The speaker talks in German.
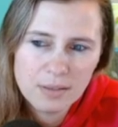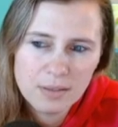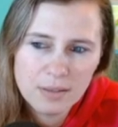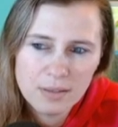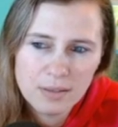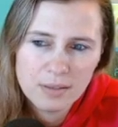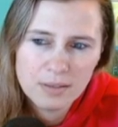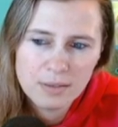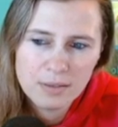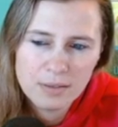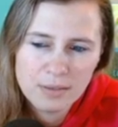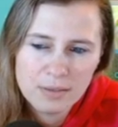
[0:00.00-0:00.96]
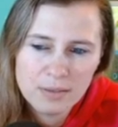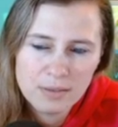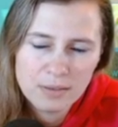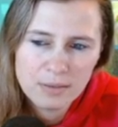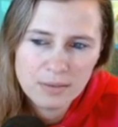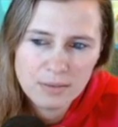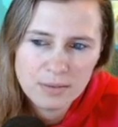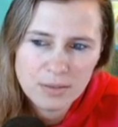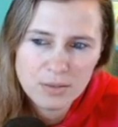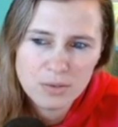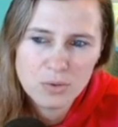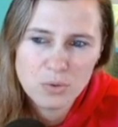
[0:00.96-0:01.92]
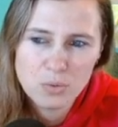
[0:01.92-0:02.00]
Ähm... Uh.
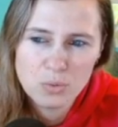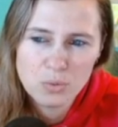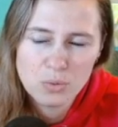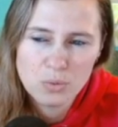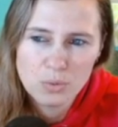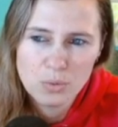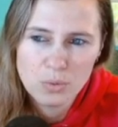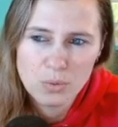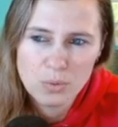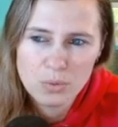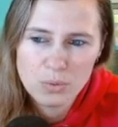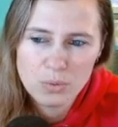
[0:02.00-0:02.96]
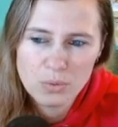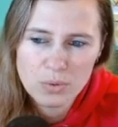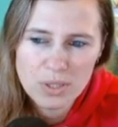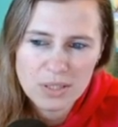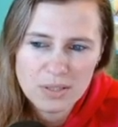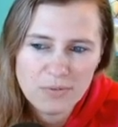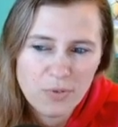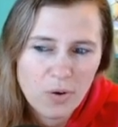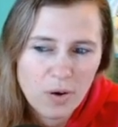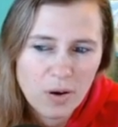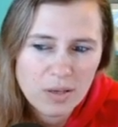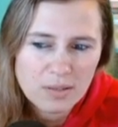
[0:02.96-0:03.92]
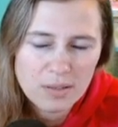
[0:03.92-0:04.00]
So, das
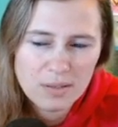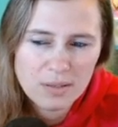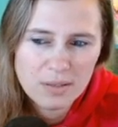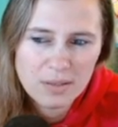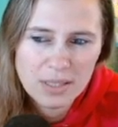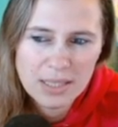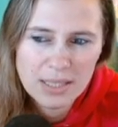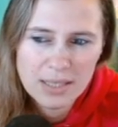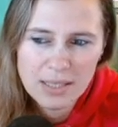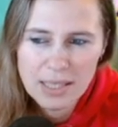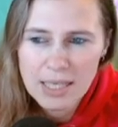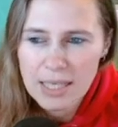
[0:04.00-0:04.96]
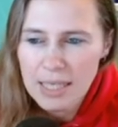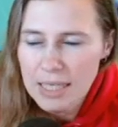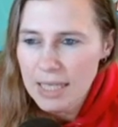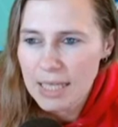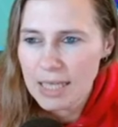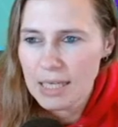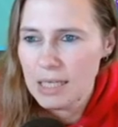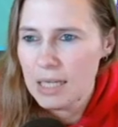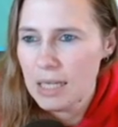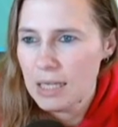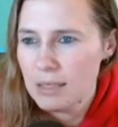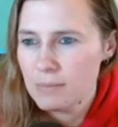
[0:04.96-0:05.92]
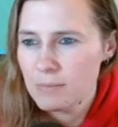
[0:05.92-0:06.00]
war's.
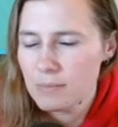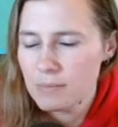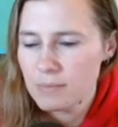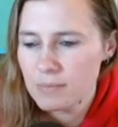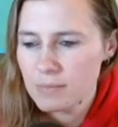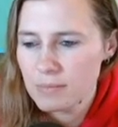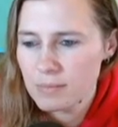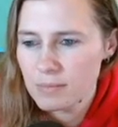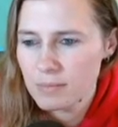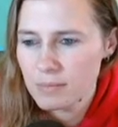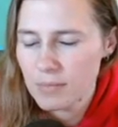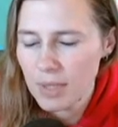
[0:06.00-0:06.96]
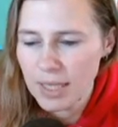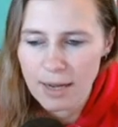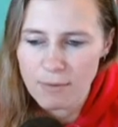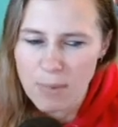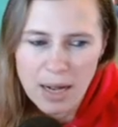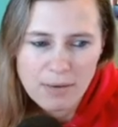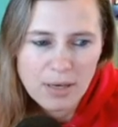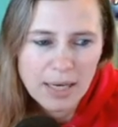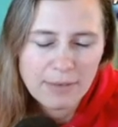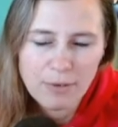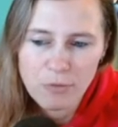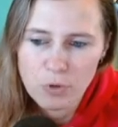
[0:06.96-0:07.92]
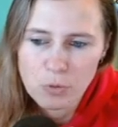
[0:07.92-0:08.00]
Ähm. ja, machen wir
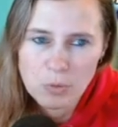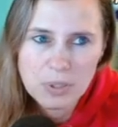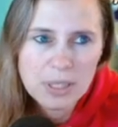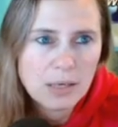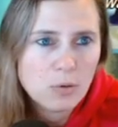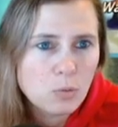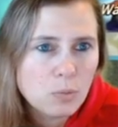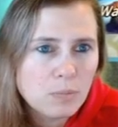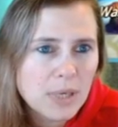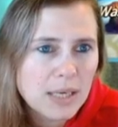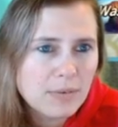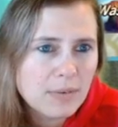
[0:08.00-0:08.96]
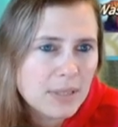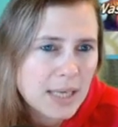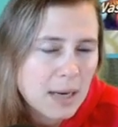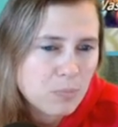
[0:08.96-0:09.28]
einfach von unten nach oben. Äh, ich habe